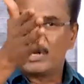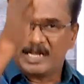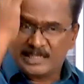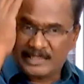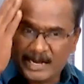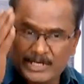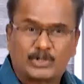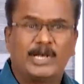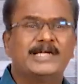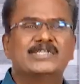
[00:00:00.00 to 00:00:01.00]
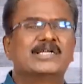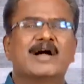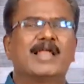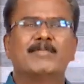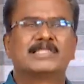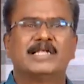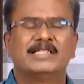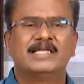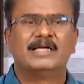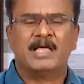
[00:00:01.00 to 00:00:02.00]
ஒன்று இதை தானே சொல்லிக்கிட்டு இருக்க
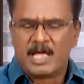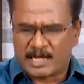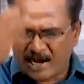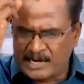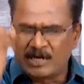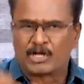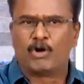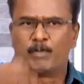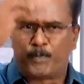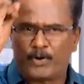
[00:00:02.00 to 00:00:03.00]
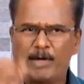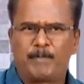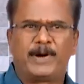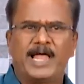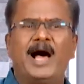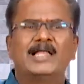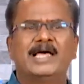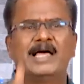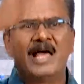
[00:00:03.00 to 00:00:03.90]
ஆரம்பத்துல கண்ணுக்கு புலப்படாத